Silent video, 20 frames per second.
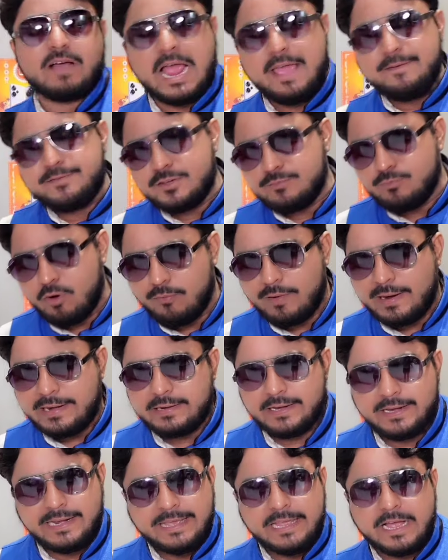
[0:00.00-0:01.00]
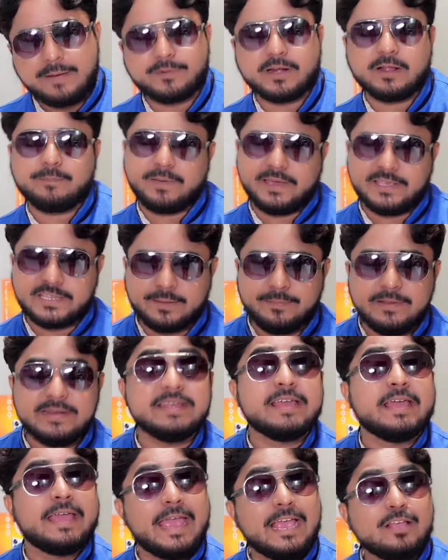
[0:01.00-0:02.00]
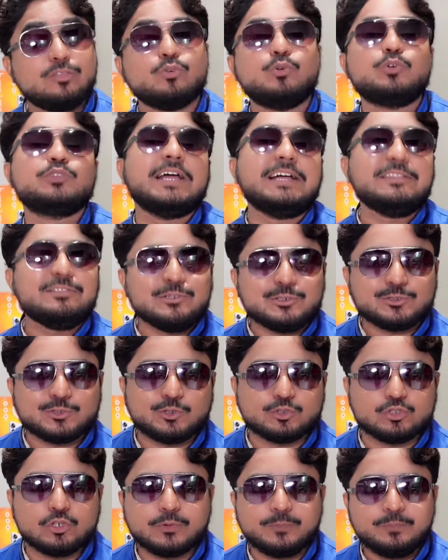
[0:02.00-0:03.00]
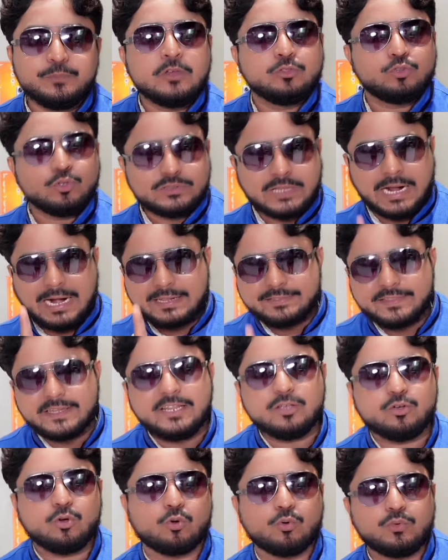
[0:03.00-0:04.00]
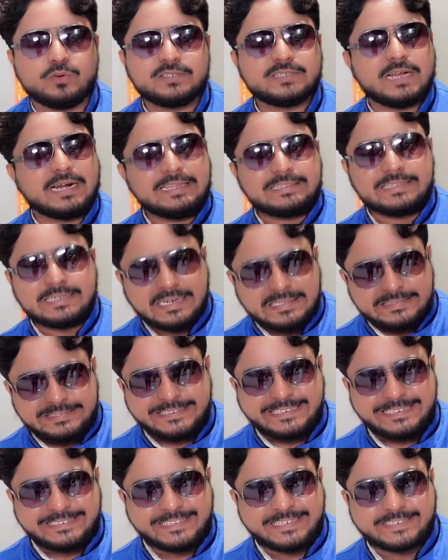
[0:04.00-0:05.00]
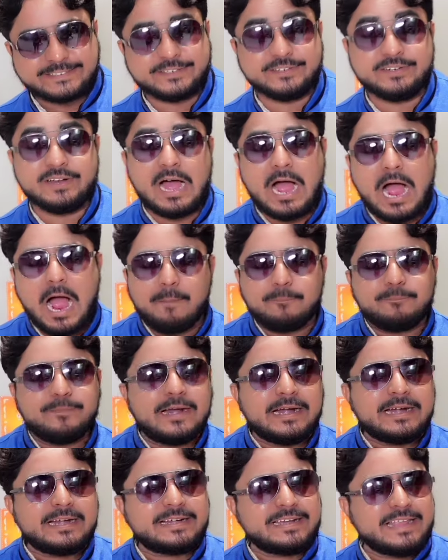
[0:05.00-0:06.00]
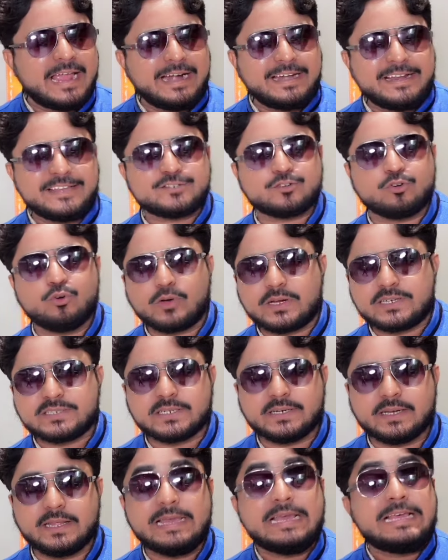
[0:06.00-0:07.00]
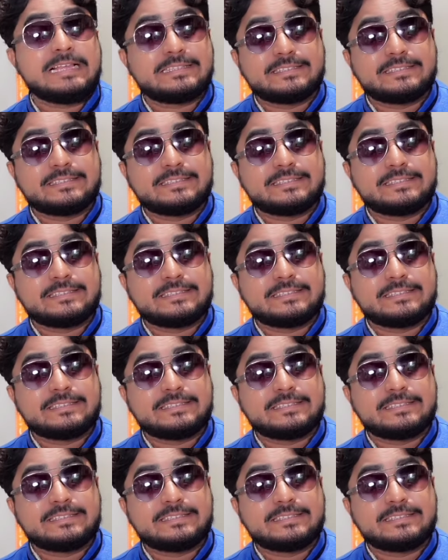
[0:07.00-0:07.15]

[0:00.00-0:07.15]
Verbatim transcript: ফাইভ জি মোবাইল নিলেই আপনারা পেয়ে যাবেন এই দুর্দান্ত সুযোগ তো তাড়াতাড়ি করুন যারা যেখান থেকে দেখছেন আপনার নিয়ারেস্ট লোকেশনে